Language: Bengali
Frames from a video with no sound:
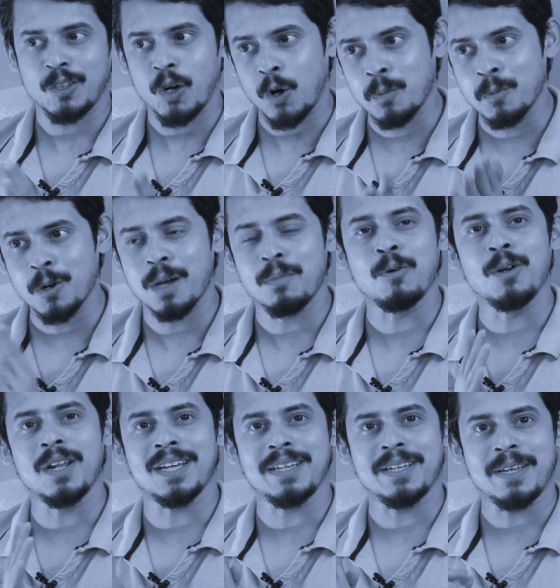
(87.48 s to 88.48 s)
ধর্মকে
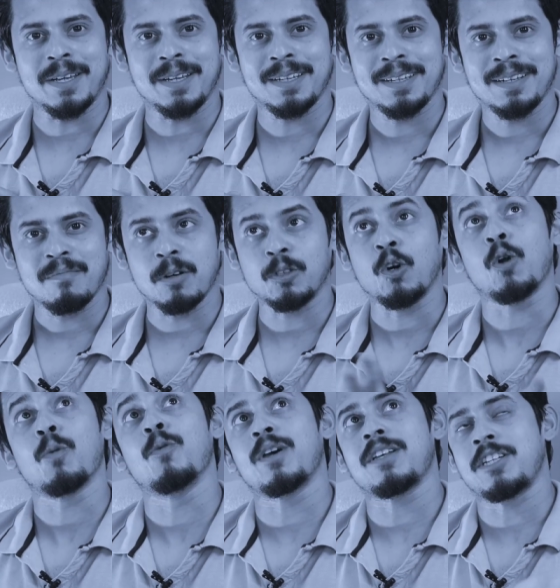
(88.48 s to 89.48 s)
ভুলে গিয়ে বা
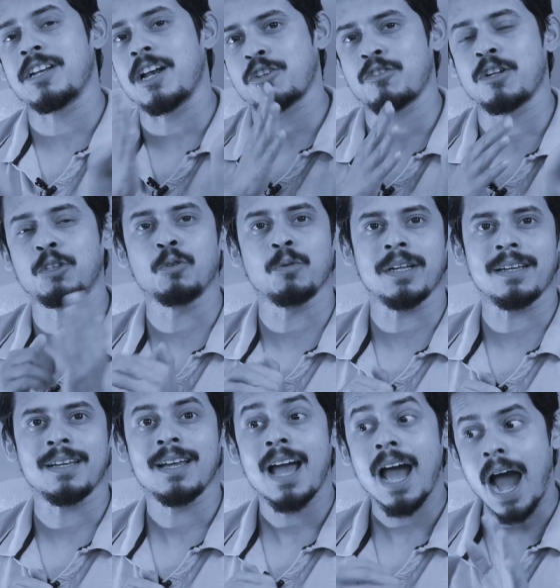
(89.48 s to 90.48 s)
ধর্মকে সিংহাসনে তুলে
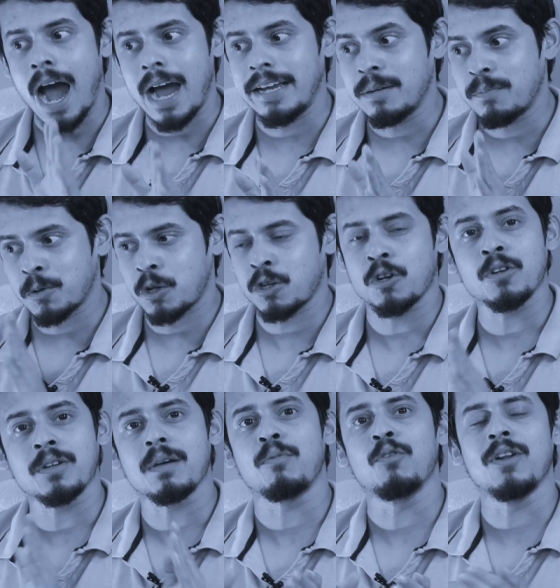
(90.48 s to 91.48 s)
আইন
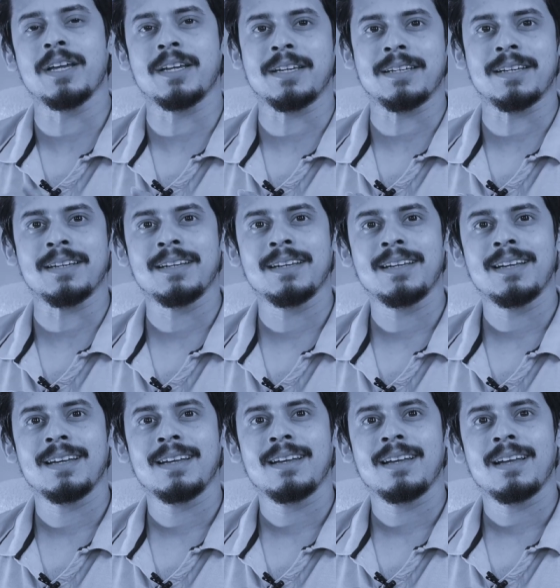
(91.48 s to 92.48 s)
প্রশাসনকে ভুলে গিয়ে
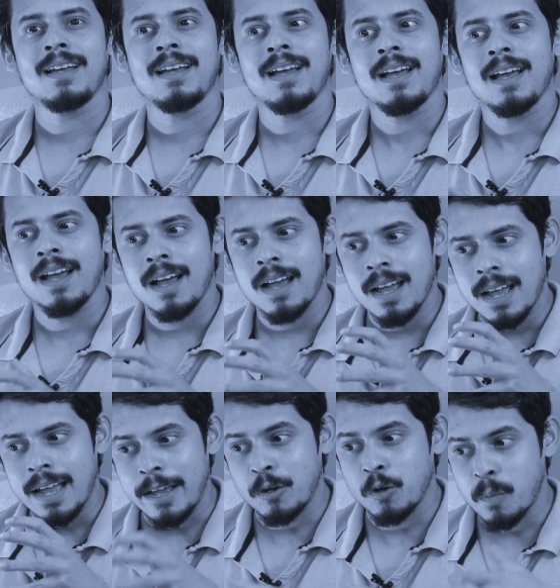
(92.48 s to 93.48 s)

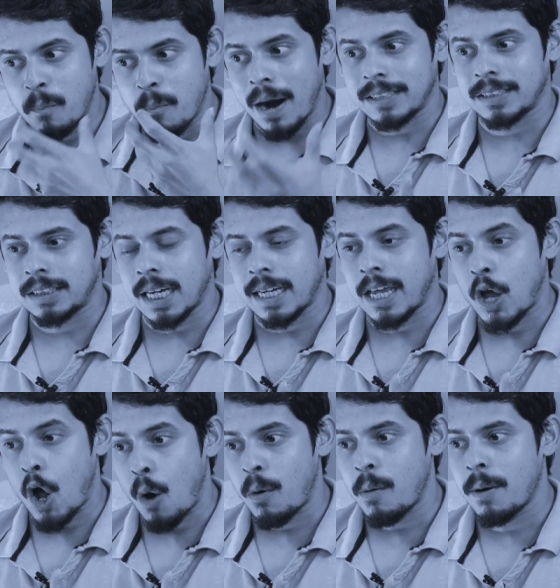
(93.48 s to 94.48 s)
এইরূপ বার্তাকে
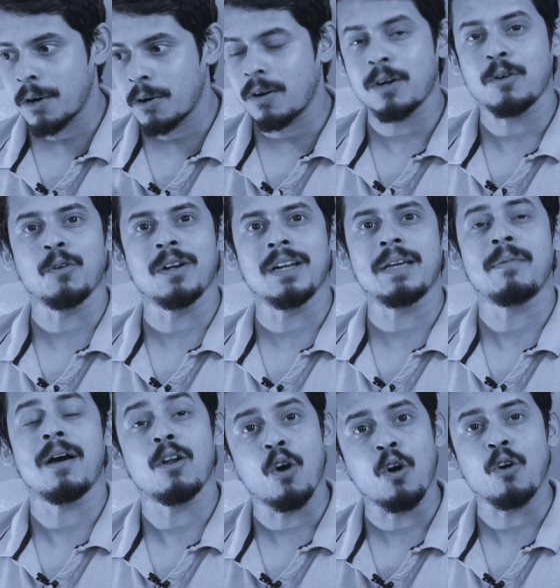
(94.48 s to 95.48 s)
অবমাননা করলে
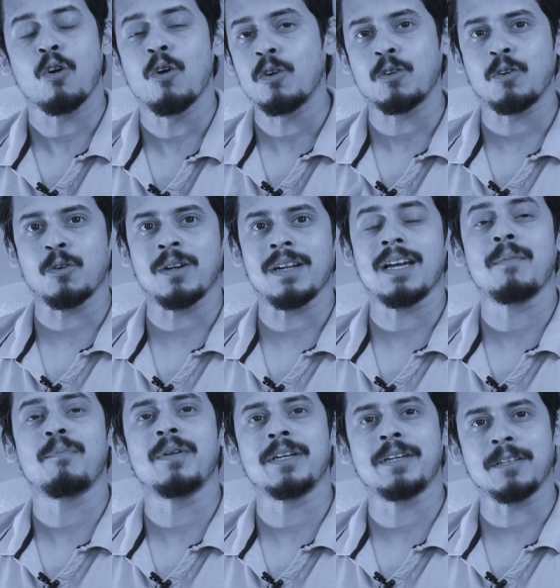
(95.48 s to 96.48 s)
বা লঙ্ঘন করলে
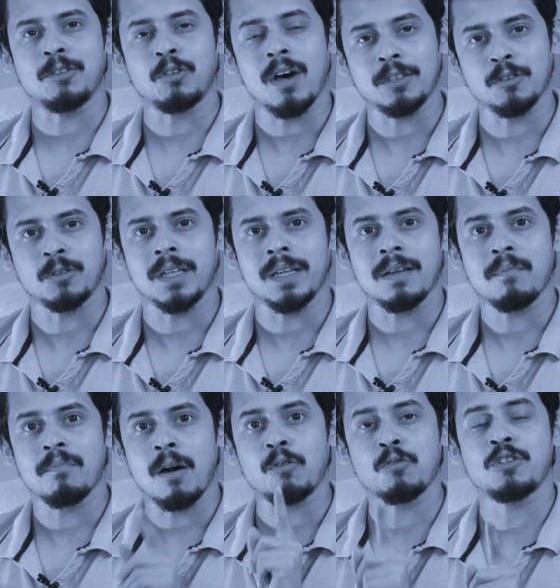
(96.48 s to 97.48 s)
আপনি কিন্তু আদতে
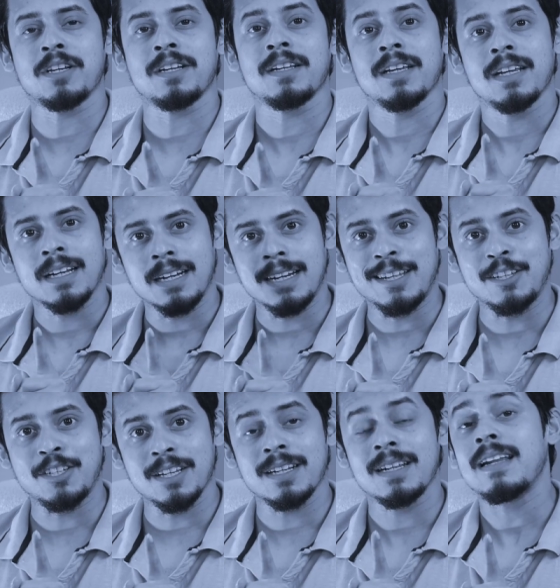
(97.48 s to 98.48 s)
মানুষের
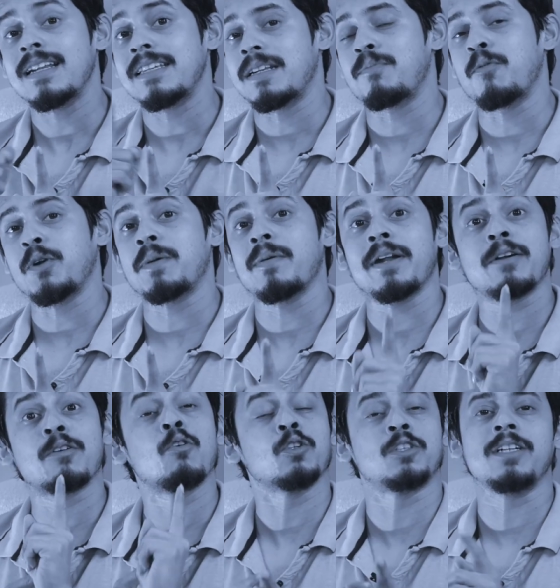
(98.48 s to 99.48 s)
নিজের নিজের পরিবারের
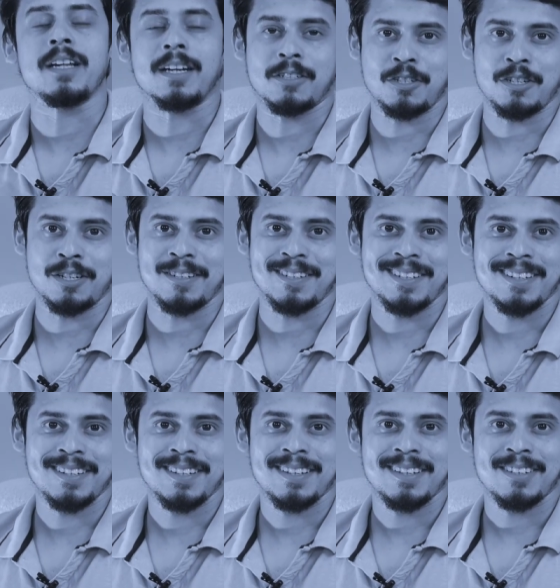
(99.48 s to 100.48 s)
ক্ষতি ডাকছেন
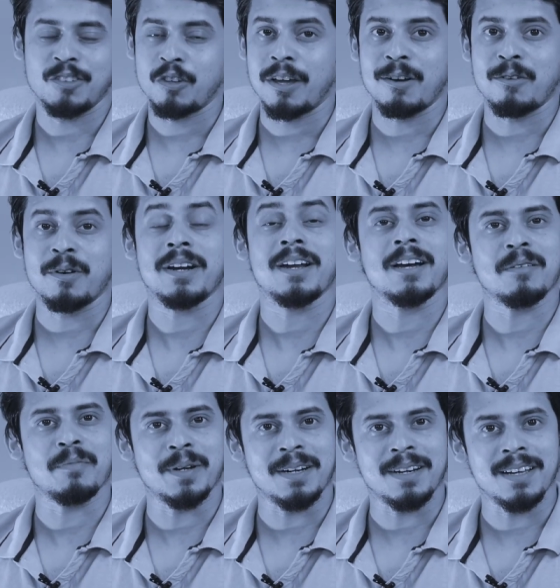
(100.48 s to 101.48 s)
দয়া করে
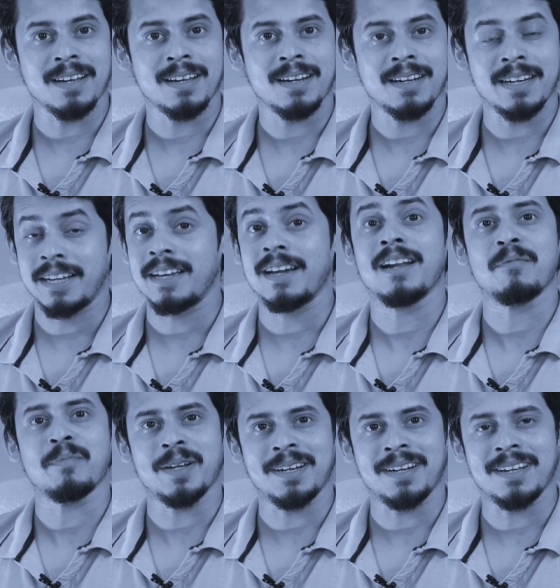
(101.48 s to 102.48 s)
ডাকবেন না ডেকে
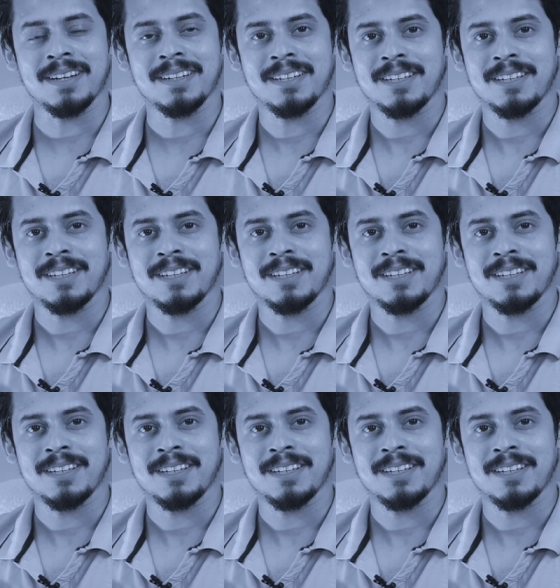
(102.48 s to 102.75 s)
আনবেন না